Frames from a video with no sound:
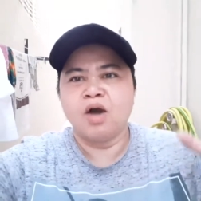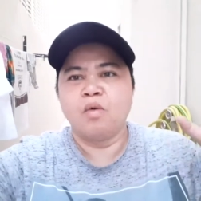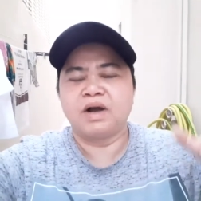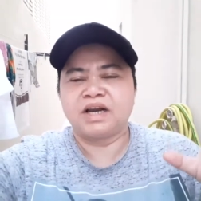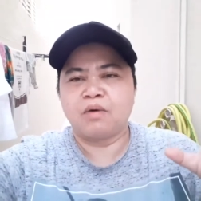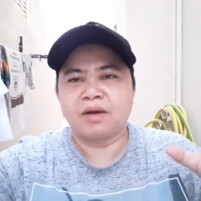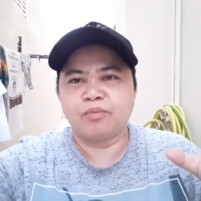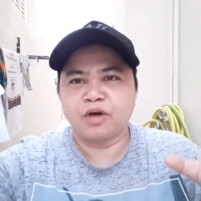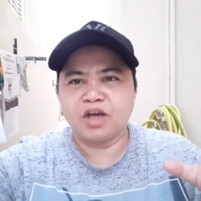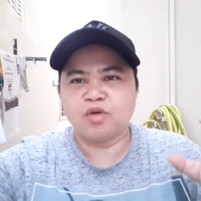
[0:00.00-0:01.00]
wag na wag
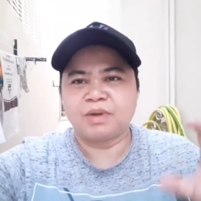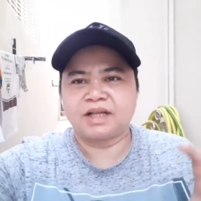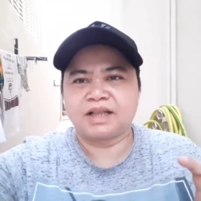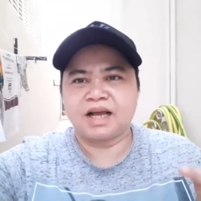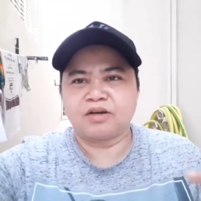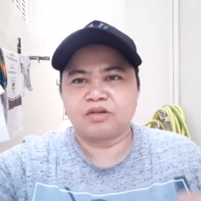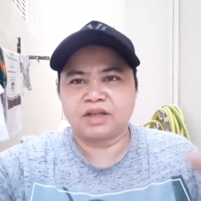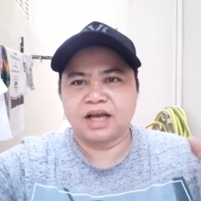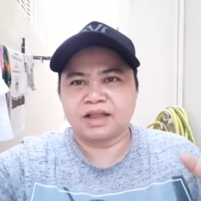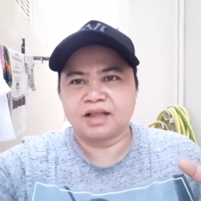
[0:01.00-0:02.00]
po kayong matatakot
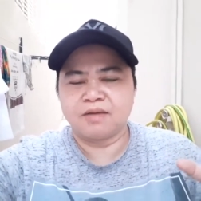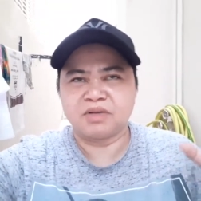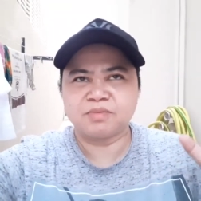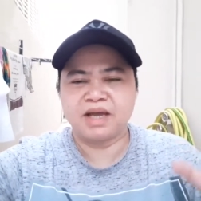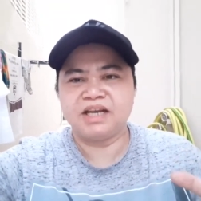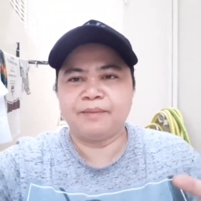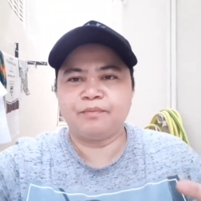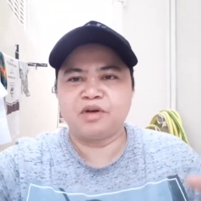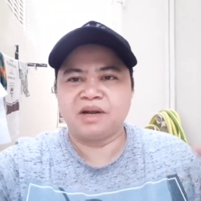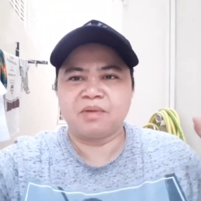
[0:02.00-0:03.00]
at mas mainam
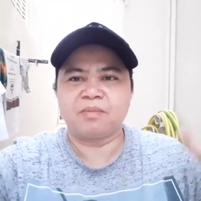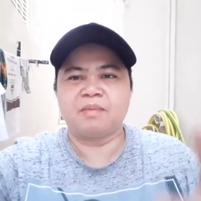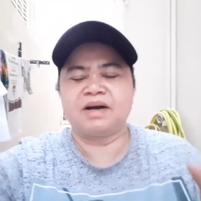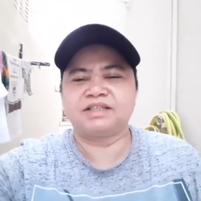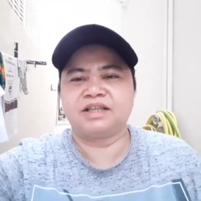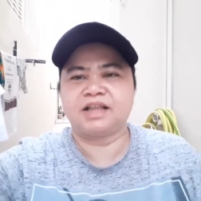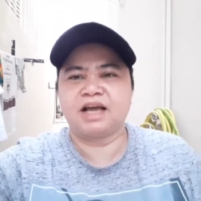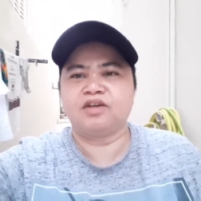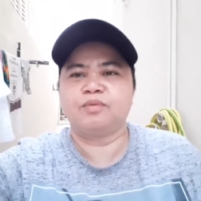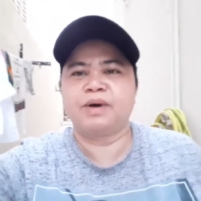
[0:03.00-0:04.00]
po na magpabaksin
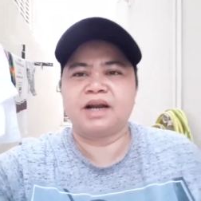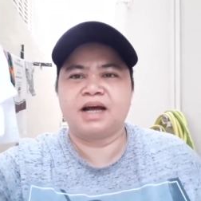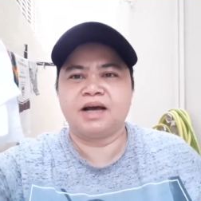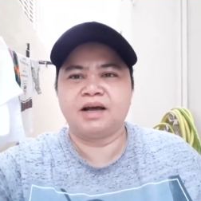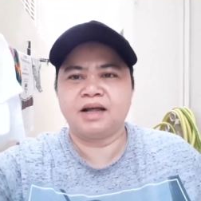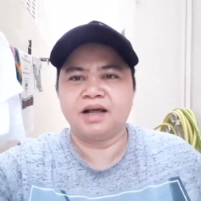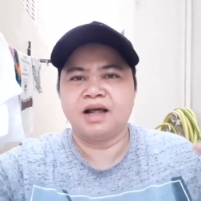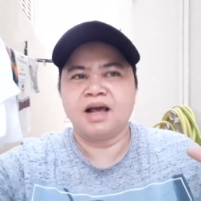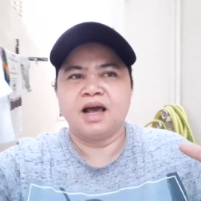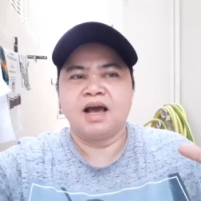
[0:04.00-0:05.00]
tayo para
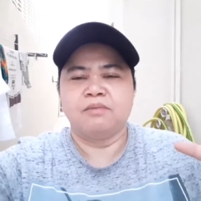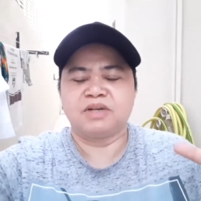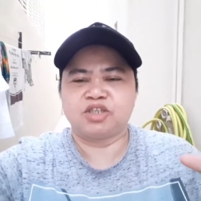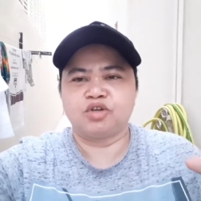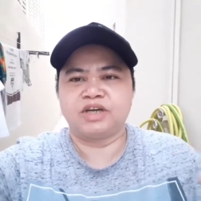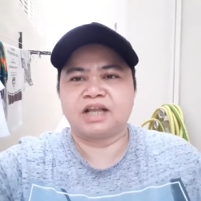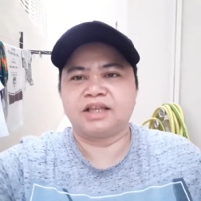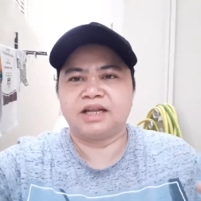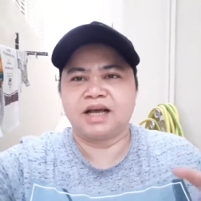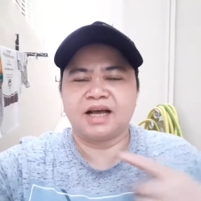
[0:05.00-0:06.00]
mas sure
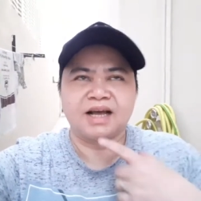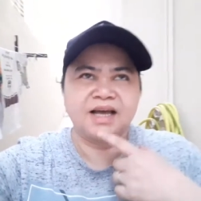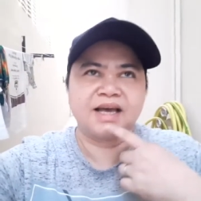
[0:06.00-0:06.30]
natin na